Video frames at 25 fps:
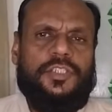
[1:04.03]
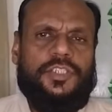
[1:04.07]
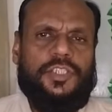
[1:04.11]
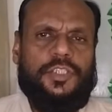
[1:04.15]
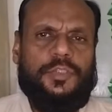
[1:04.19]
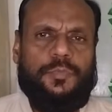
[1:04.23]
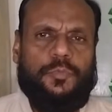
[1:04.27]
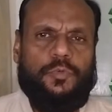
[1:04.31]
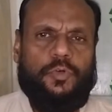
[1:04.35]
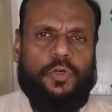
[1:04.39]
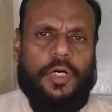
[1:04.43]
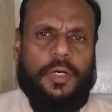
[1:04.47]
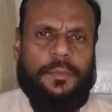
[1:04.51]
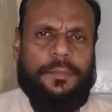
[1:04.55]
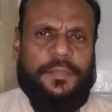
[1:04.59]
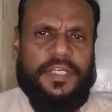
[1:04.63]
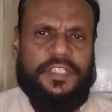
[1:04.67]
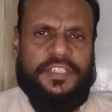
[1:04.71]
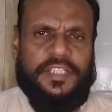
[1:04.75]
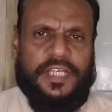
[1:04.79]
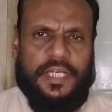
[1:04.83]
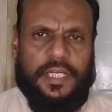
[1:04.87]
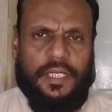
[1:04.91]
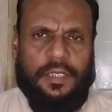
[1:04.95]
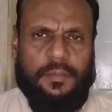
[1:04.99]
जिनको
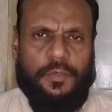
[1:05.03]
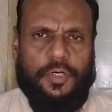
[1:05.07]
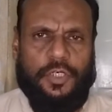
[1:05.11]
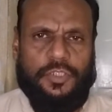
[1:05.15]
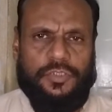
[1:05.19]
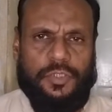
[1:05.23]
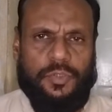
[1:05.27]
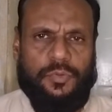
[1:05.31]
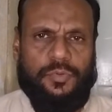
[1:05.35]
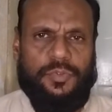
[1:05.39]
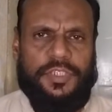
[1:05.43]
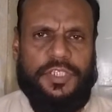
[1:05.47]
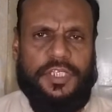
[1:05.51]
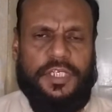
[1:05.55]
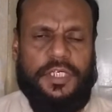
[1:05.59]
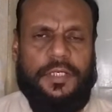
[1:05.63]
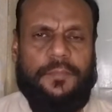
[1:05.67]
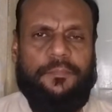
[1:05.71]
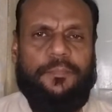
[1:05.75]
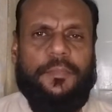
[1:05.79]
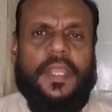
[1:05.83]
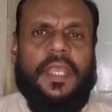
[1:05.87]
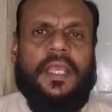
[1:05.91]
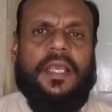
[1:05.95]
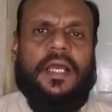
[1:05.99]
हमें जानना बहुत ज़रूरी है
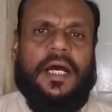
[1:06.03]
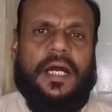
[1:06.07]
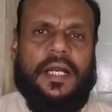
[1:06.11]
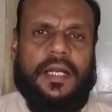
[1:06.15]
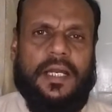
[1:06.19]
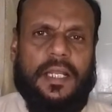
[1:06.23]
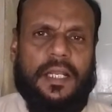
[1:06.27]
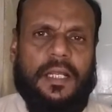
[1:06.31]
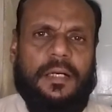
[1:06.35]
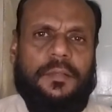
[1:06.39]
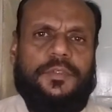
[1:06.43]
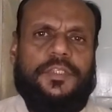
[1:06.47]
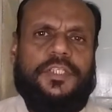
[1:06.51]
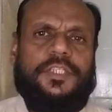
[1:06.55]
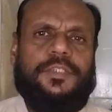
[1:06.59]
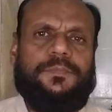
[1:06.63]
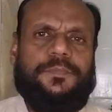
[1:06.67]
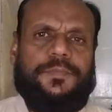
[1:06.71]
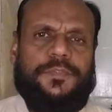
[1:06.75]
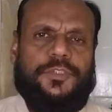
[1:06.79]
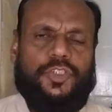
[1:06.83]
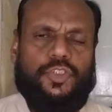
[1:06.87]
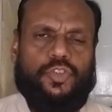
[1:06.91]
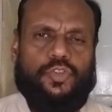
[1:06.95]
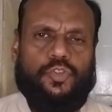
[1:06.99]
अगर हम इन
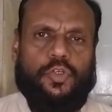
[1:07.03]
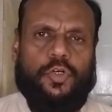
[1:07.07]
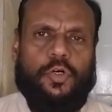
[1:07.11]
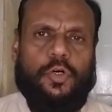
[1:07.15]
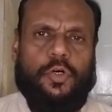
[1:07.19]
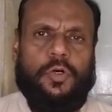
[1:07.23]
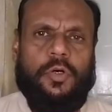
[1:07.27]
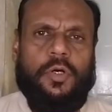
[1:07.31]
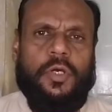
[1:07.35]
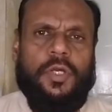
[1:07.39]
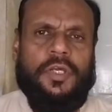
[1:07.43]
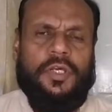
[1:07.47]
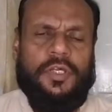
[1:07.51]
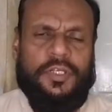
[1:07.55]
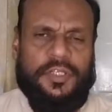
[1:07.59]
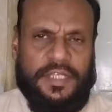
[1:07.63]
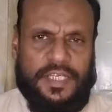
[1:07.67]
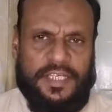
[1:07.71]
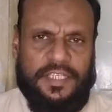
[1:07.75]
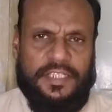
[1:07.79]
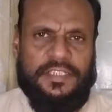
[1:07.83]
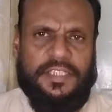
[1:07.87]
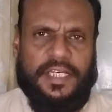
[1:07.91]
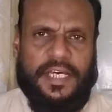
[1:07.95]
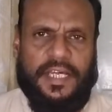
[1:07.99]
चीज़ों को
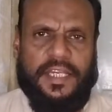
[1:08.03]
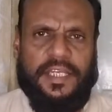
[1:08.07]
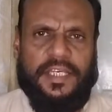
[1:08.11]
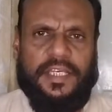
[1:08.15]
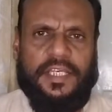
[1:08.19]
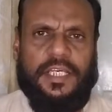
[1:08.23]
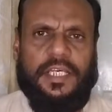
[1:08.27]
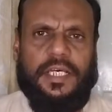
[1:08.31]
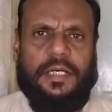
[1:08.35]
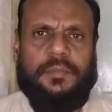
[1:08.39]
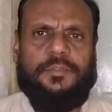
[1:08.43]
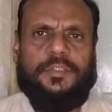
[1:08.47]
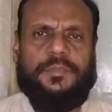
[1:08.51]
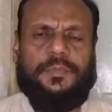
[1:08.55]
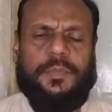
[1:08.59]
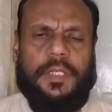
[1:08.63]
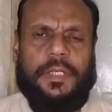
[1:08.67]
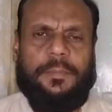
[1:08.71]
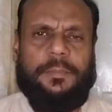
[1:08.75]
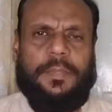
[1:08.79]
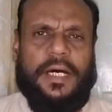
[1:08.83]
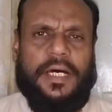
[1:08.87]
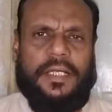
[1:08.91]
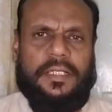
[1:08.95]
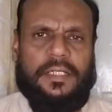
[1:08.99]
नहीं जानेंगे हम इस
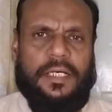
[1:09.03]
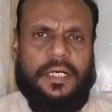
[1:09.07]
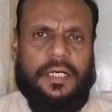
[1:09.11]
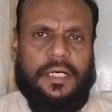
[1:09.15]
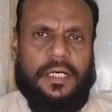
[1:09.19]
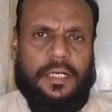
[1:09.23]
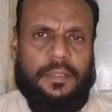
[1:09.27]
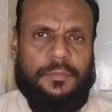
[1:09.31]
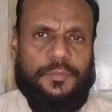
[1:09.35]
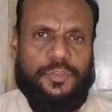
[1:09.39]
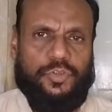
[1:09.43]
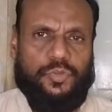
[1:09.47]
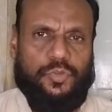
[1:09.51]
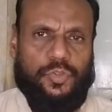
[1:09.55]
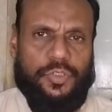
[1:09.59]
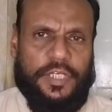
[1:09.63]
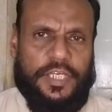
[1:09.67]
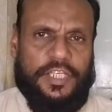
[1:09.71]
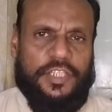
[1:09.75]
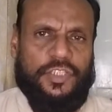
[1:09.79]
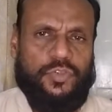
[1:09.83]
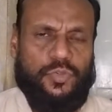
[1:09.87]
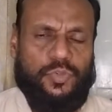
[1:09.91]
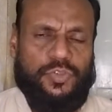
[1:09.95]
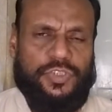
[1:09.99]
पर बात हम इसको
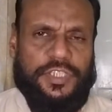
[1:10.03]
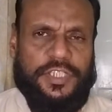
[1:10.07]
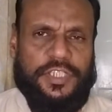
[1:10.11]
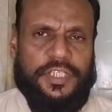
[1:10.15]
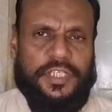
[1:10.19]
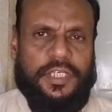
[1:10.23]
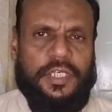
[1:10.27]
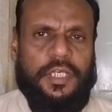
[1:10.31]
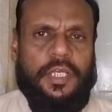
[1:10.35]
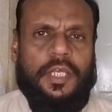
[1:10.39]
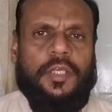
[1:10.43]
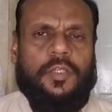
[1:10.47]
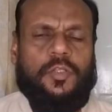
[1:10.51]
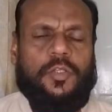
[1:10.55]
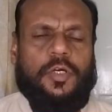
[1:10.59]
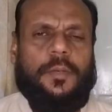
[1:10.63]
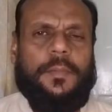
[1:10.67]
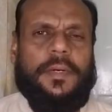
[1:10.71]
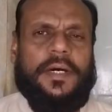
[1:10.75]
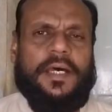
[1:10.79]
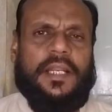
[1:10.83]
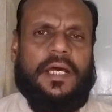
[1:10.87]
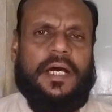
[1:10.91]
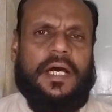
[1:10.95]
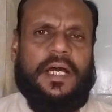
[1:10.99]
नहीं सोचेंगे तो
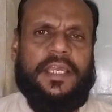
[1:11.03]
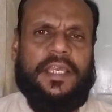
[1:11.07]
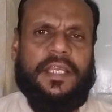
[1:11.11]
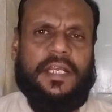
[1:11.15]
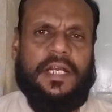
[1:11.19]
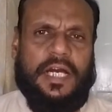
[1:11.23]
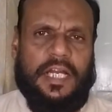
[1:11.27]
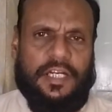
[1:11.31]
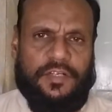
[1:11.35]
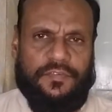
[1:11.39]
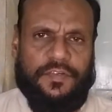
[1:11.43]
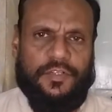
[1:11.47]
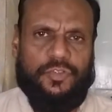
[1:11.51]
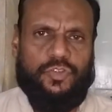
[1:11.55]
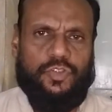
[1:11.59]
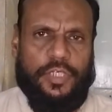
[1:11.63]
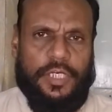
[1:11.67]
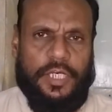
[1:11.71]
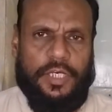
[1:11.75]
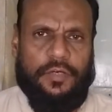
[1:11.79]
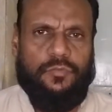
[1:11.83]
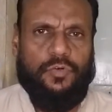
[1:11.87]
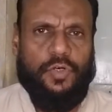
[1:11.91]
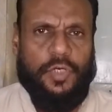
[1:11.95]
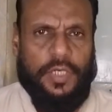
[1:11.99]
हमारा एक आर्टवर्क जो
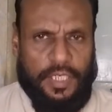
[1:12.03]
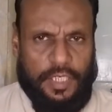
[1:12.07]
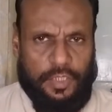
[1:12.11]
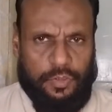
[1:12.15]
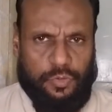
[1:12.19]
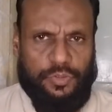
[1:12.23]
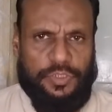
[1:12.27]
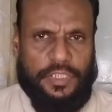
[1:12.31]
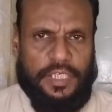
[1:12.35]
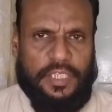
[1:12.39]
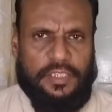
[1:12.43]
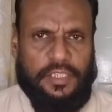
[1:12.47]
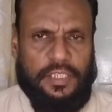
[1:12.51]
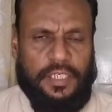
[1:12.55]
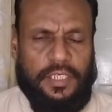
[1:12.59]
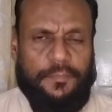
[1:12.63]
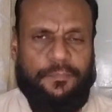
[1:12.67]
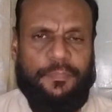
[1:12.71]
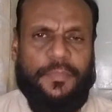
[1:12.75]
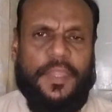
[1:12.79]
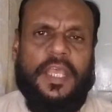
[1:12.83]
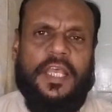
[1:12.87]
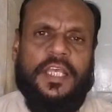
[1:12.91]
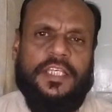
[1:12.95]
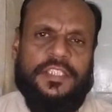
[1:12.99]
है वो गलत हो जाता है
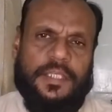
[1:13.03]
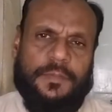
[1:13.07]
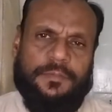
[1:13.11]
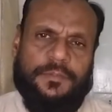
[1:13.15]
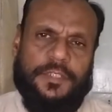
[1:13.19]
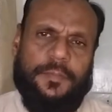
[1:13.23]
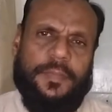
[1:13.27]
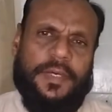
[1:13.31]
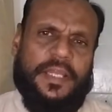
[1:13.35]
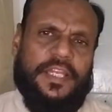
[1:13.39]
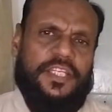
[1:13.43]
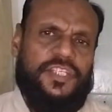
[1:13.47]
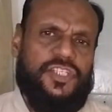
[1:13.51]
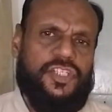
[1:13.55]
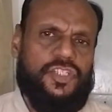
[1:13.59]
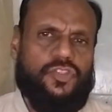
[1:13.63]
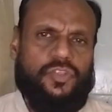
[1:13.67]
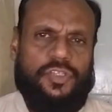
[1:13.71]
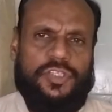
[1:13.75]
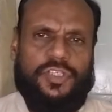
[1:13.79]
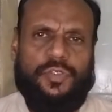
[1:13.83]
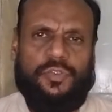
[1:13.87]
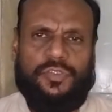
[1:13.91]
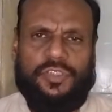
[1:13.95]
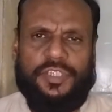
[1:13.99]
सबसे पहली चीज़
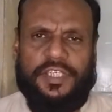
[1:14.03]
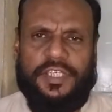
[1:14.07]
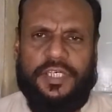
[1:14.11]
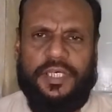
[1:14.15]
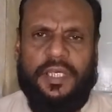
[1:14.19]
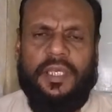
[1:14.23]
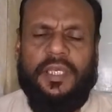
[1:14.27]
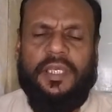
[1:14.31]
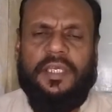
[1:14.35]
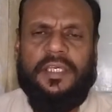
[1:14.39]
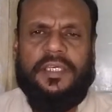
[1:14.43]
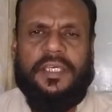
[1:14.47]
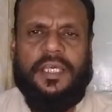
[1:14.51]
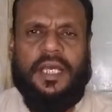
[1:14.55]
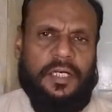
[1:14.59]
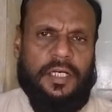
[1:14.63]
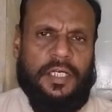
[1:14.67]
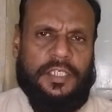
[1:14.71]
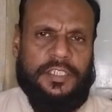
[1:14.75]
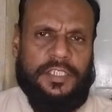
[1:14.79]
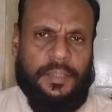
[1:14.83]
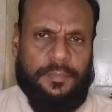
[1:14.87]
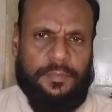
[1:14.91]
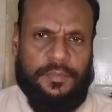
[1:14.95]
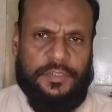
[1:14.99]
तो ये होती है
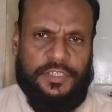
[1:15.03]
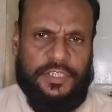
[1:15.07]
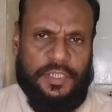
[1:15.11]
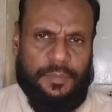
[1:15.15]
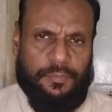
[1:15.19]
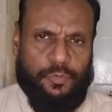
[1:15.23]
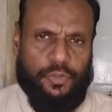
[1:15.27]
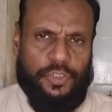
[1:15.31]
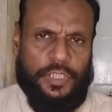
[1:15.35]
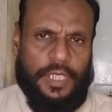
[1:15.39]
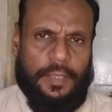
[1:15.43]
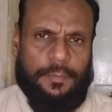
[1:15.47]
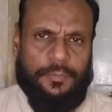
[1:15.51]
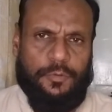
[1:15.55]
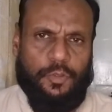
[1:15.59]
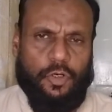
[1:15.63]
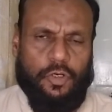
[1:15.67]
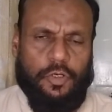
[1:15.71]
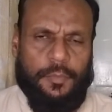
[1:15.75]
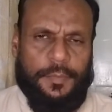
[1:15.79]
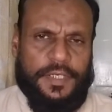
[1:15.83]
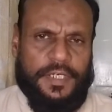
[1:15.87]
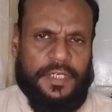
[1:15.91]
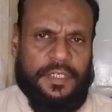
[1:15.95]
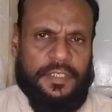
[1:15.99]
कि जब जब कोई आप
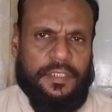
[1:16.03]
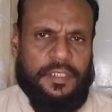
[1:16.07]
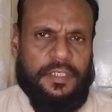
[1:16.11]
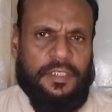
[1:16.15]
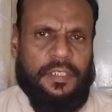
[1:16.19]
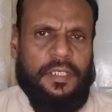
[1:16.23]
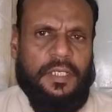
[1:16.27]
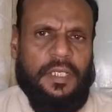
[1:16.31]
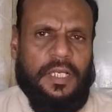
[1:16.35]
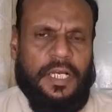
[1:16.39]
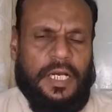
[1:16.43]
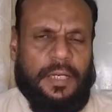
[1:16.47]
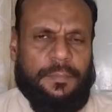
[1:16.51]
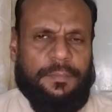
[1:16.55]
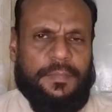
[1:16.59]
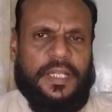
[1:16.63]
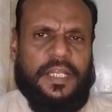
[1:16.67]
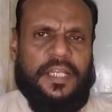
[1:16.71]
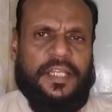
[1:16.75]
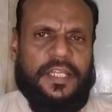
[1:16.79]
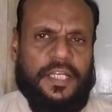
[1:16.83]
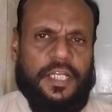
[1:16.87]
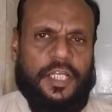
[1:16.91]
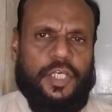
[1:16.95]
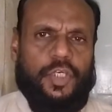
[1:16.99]
डॉक्यूमेंट अपना
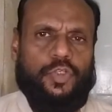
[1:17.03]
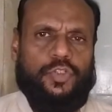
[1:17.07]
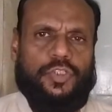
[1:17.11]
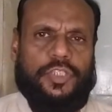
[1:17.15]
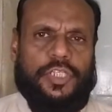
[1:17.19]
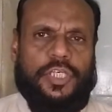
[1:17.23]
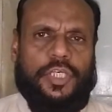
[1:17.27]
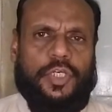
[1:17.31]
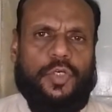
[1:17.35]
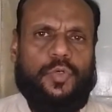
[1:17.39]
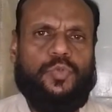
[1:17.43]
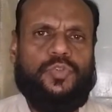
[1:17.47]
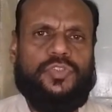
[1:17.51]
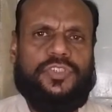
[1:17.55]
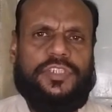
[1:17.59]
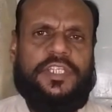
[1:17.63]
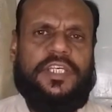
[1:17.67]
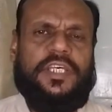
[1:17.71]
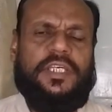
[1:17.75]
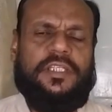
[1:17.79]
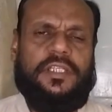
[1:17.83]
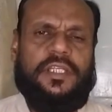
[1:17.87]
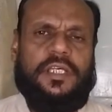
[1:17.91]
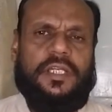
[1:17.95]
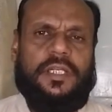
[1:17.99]
ले रहे होते हैं
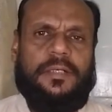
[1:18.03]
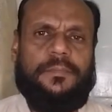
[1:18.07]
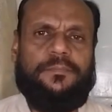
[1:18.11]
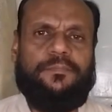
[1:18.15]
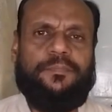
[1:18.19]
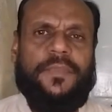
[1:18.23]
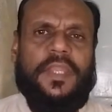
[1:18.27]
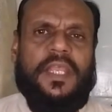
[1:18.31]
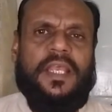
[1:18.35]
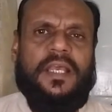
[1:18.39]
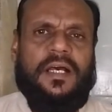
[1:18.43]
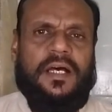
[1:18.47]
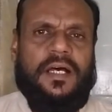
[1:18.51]
उसके अंदर हम